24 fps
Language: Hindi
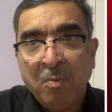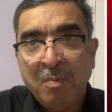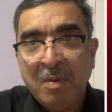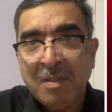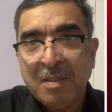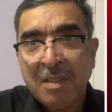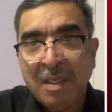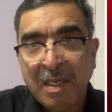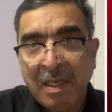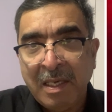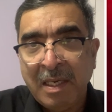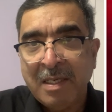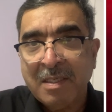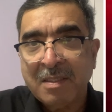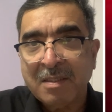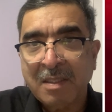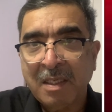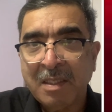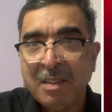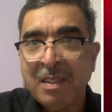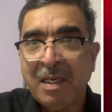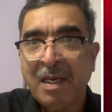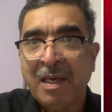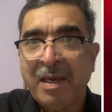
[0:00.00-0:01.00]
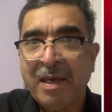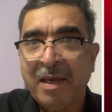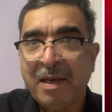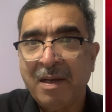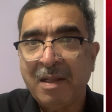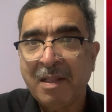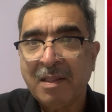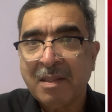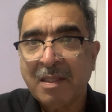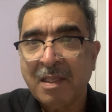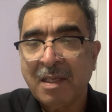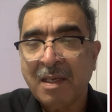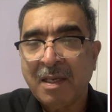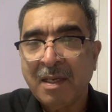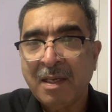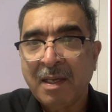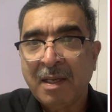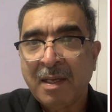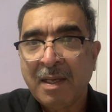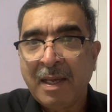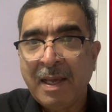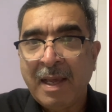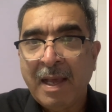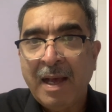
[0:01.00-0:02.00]
में से एक सही है एक गलत है
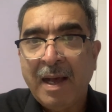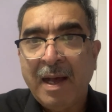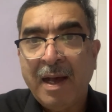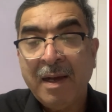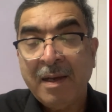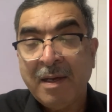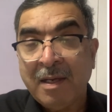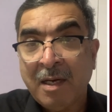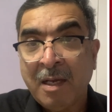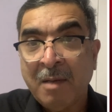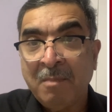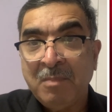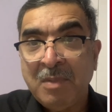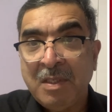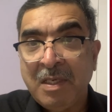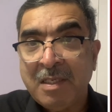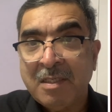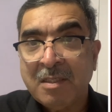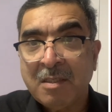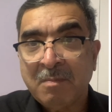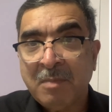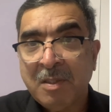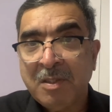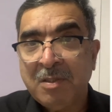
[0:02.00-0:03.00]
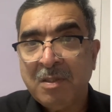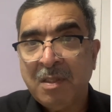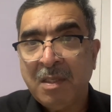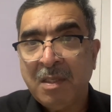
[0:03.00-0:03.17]
अगर हम ये समझते